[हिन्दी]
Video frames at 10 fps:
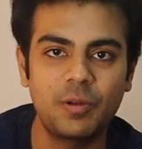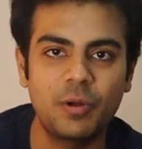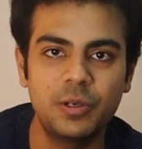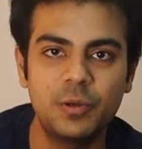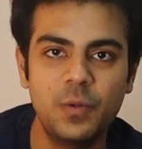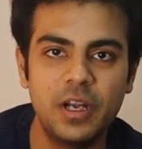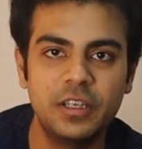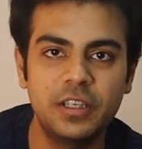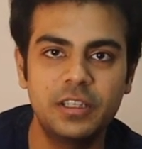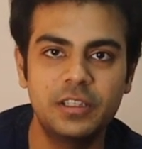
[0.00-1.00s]
टॉकिंग टू वन
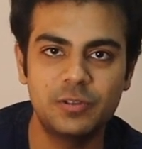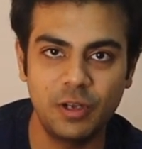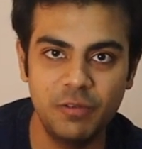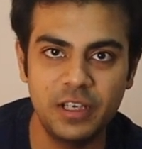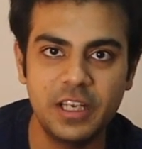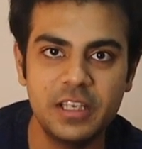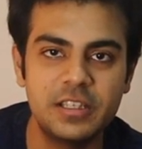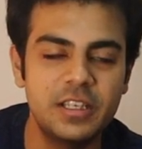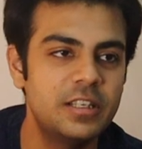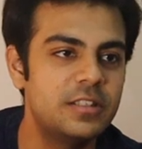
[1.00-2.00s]
अनदर सॉल्विंग
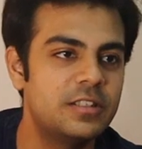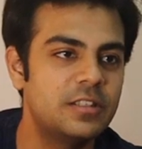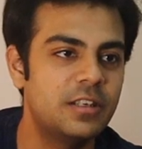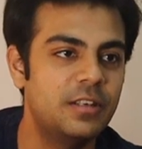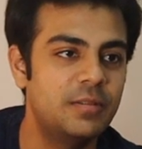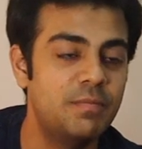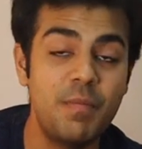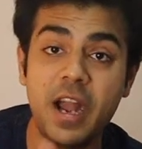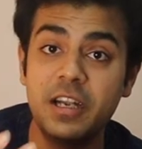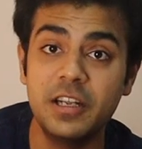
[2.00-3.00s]
केसेस
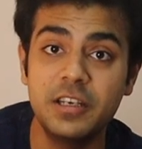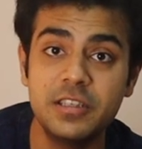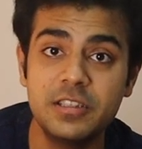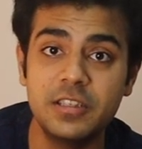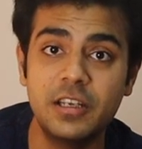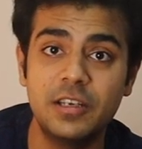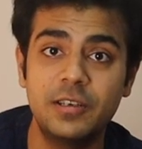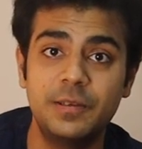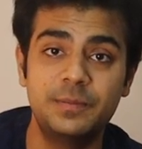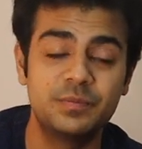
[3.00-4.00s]
मेंटर्स
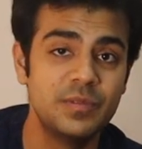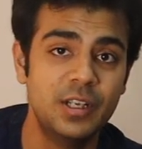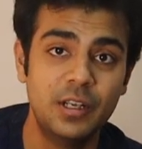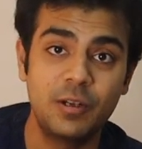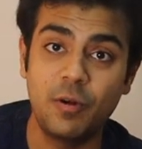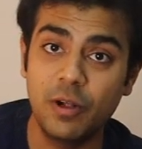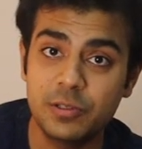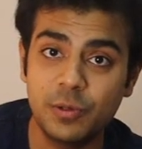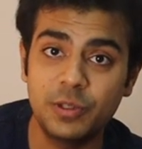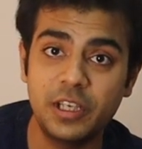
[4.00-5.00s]

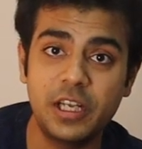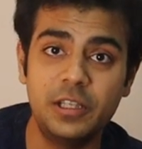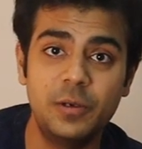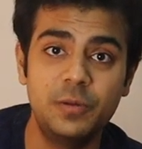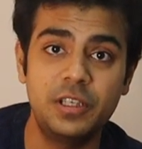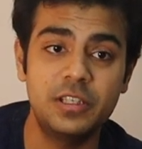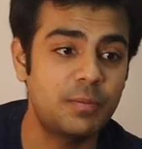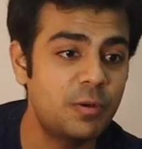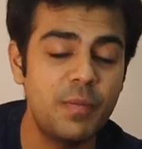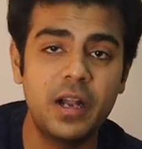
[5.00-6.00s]
कॉल्स होती रहती है उनकी
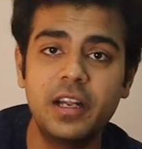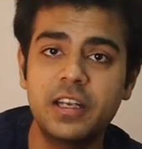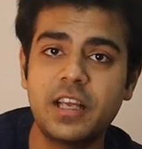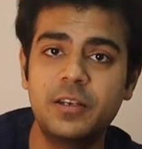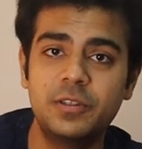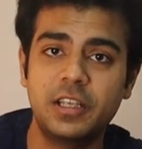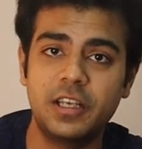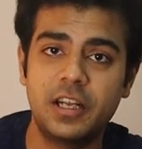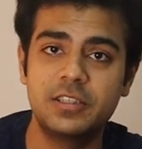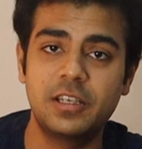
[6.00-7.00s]
सबको मेंटर असाइन हो
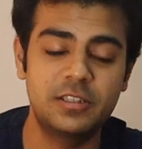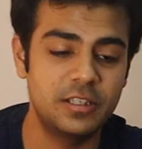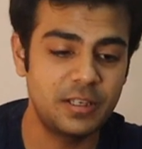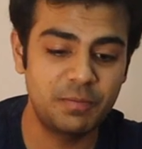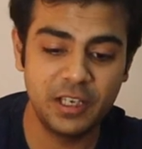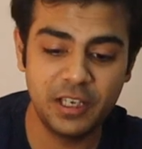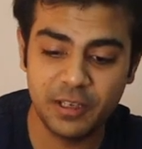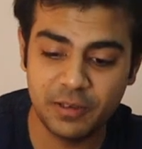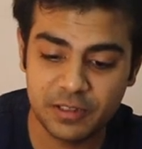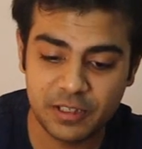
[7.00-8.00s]
जाते हैं कंसल्ट से सबके
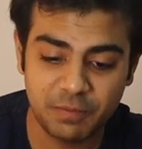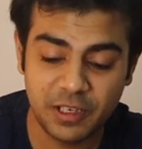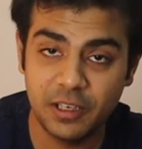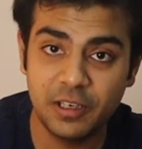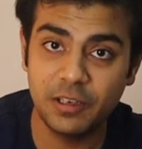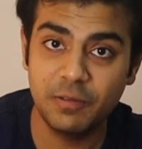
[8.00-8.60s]
सबकी